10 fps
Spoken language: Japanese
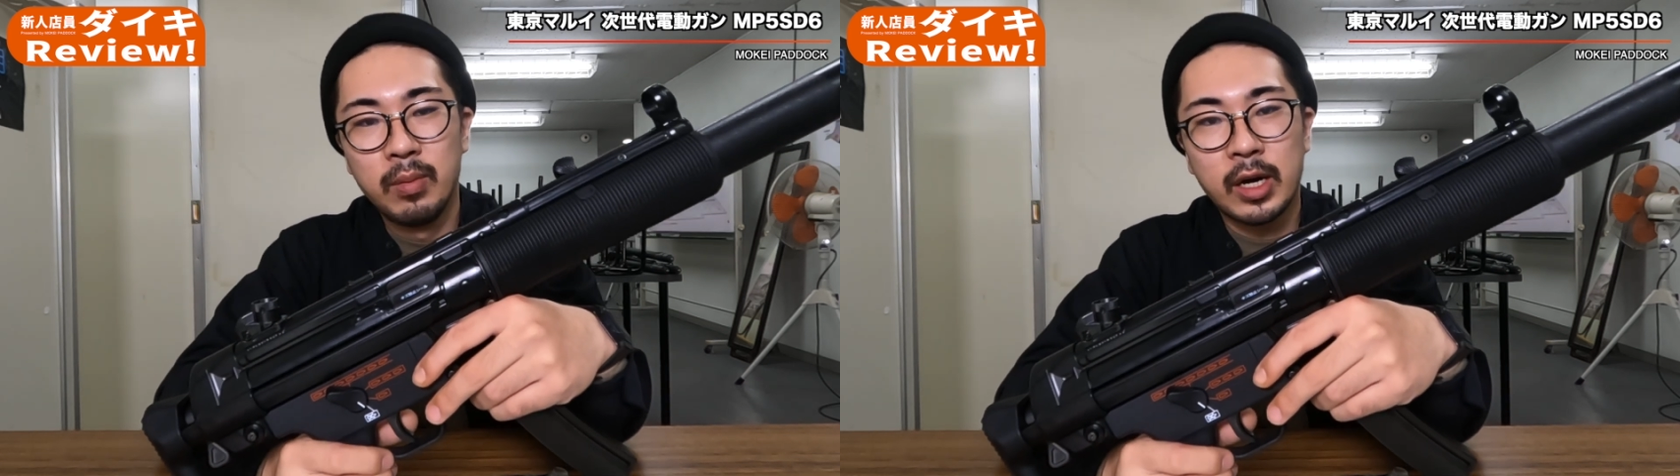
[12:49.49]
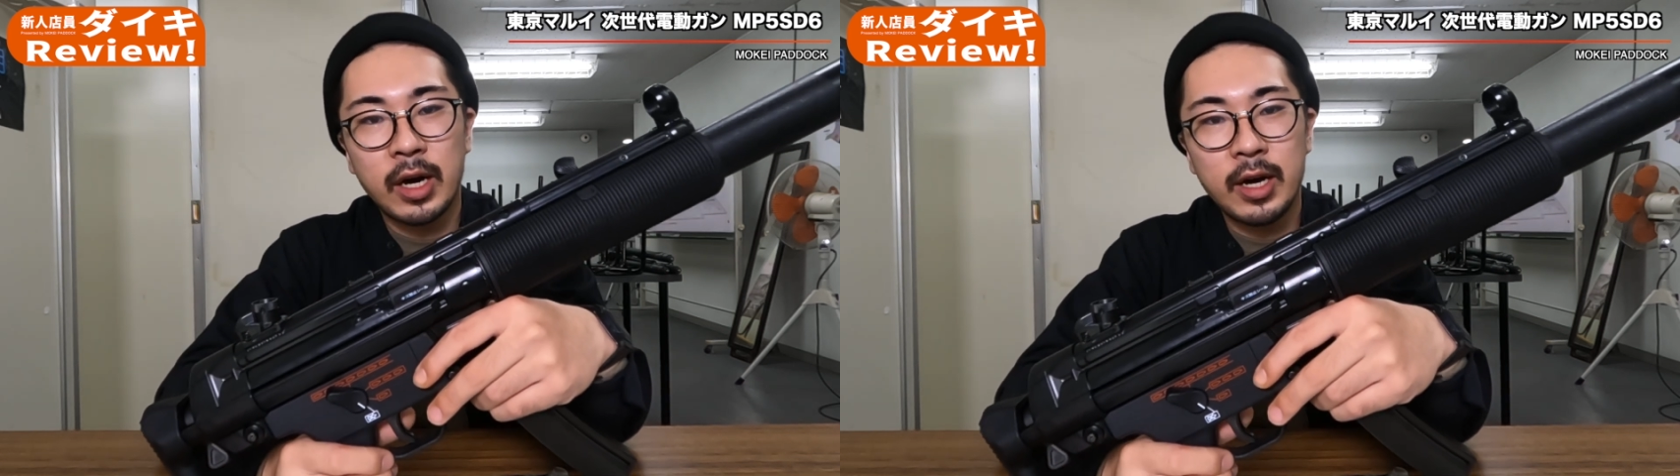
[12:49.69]

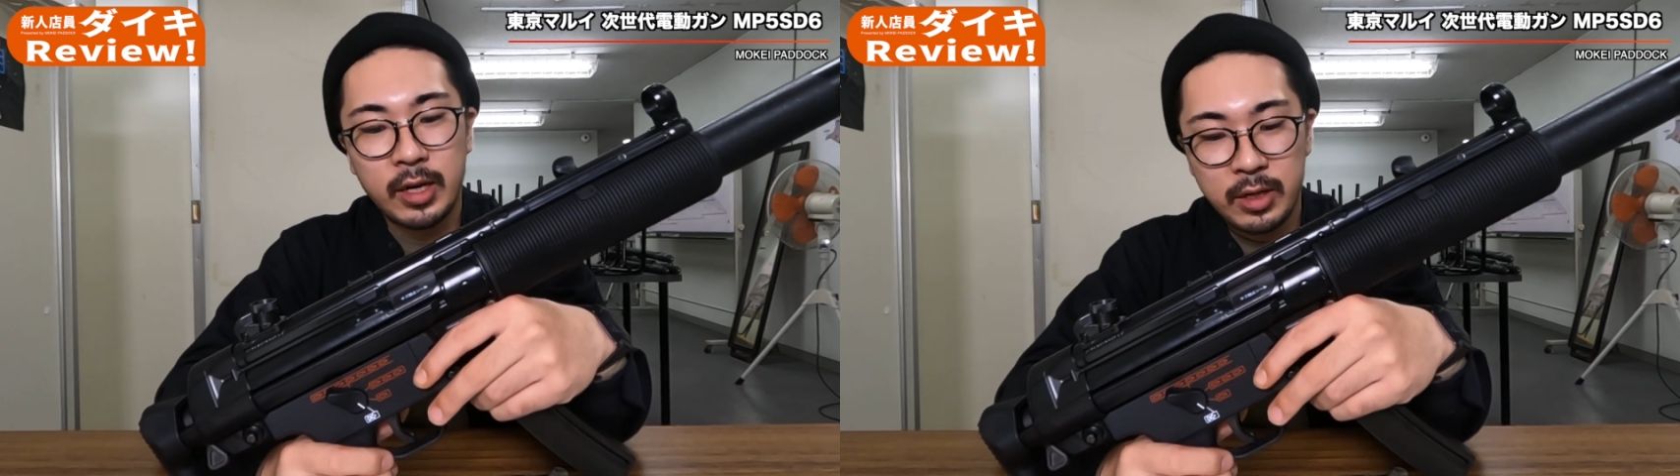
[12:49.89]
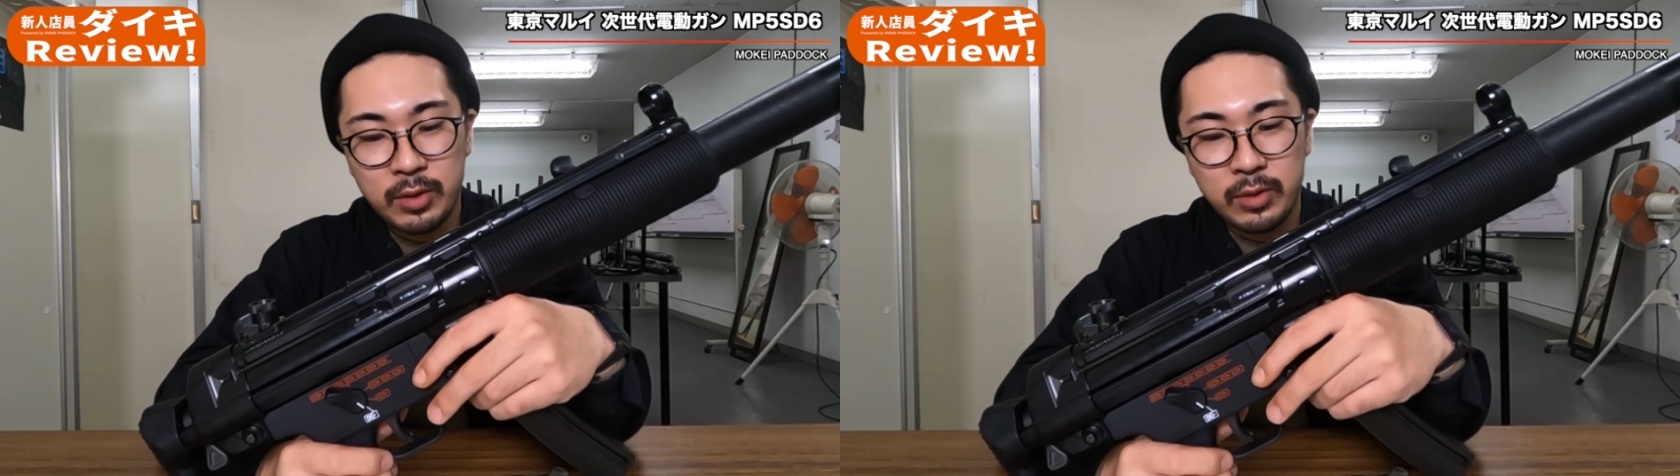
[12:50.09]
ま変え
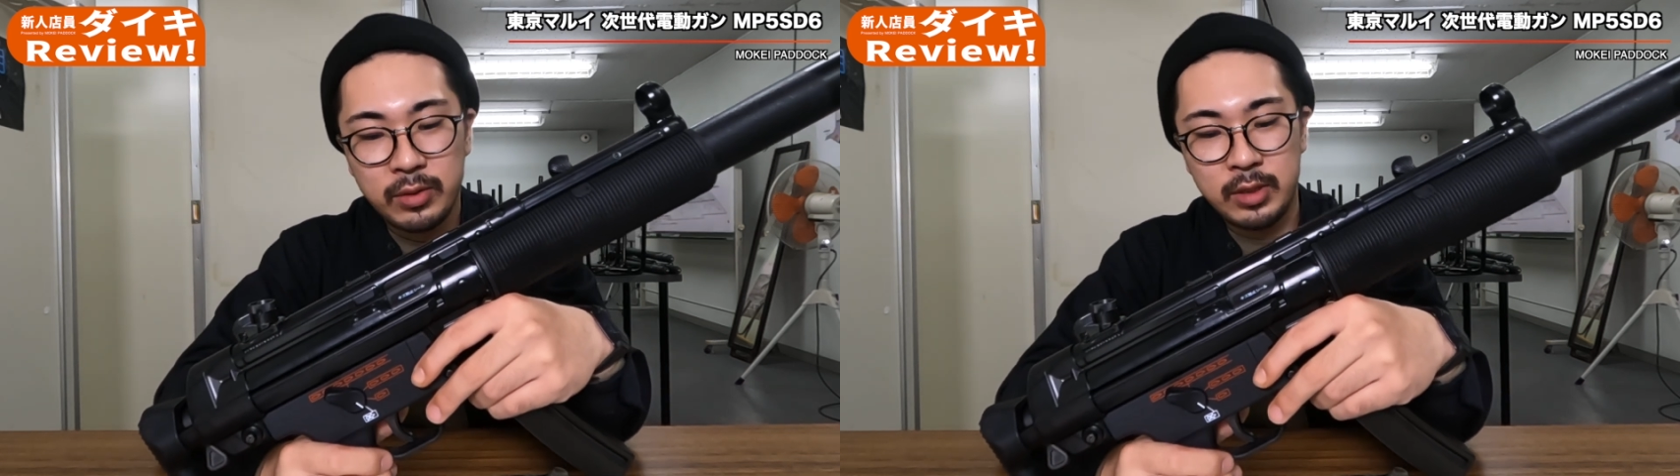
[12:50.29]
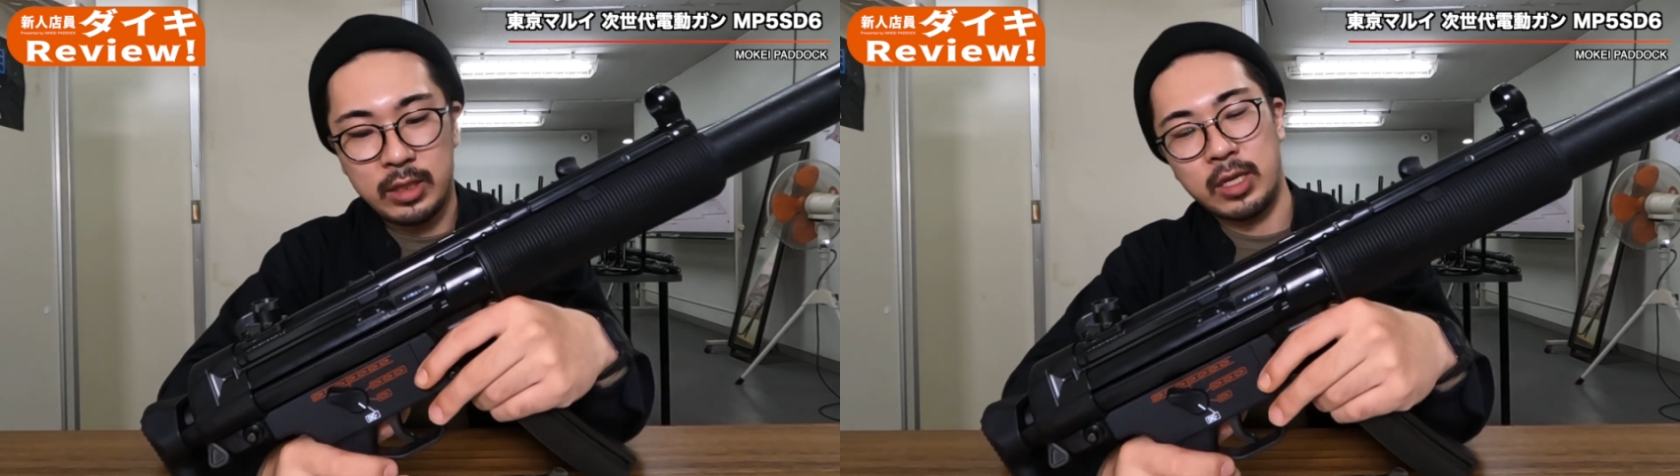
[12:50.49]
られる
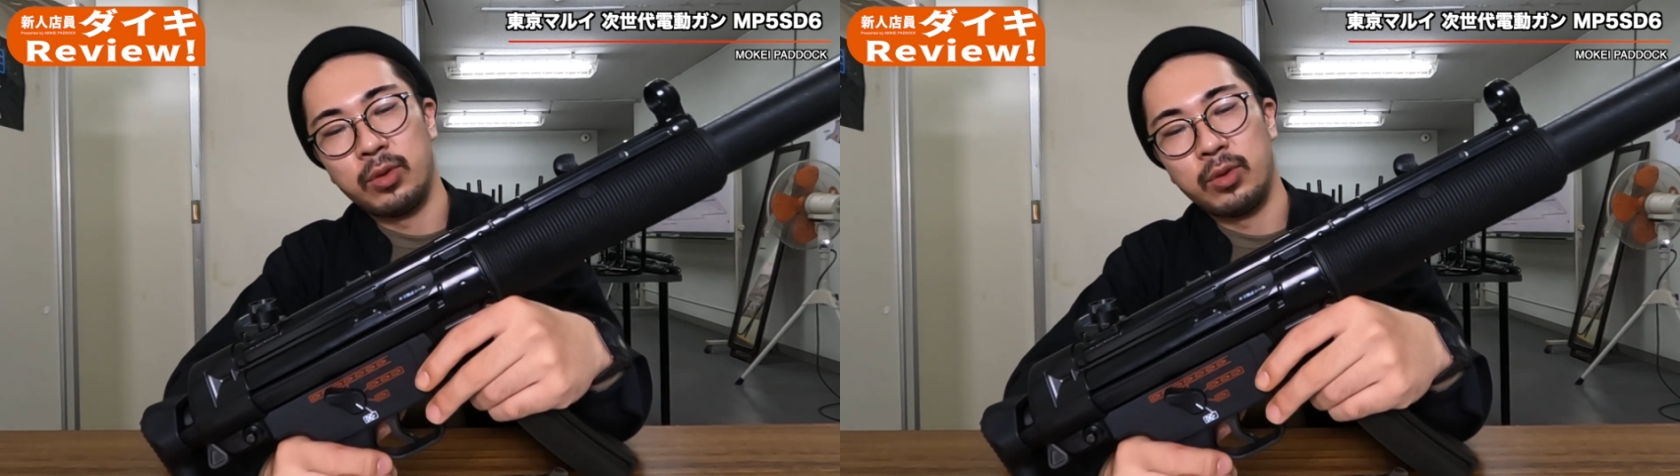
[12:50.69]
んです